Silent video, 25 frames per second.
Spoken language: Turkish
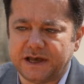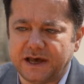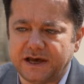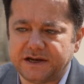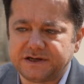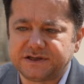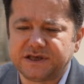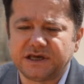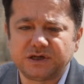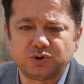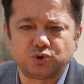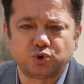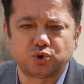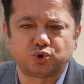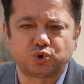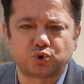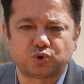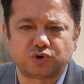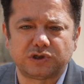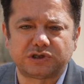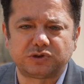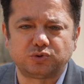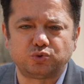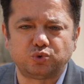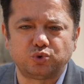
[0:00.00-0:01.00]
erkek
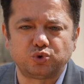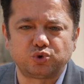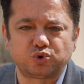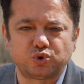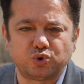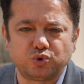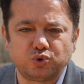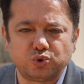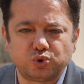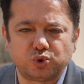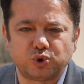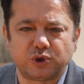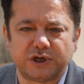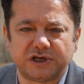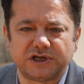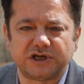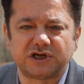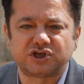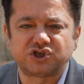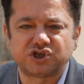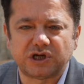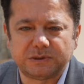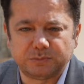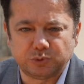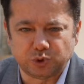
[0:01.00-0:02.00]
çocukları uzun süre
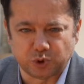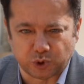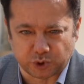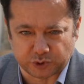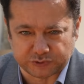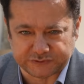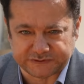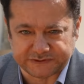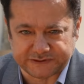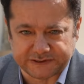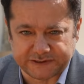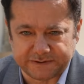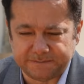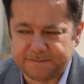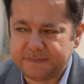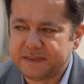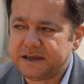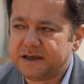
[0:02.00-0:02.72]
yaşamıyor diye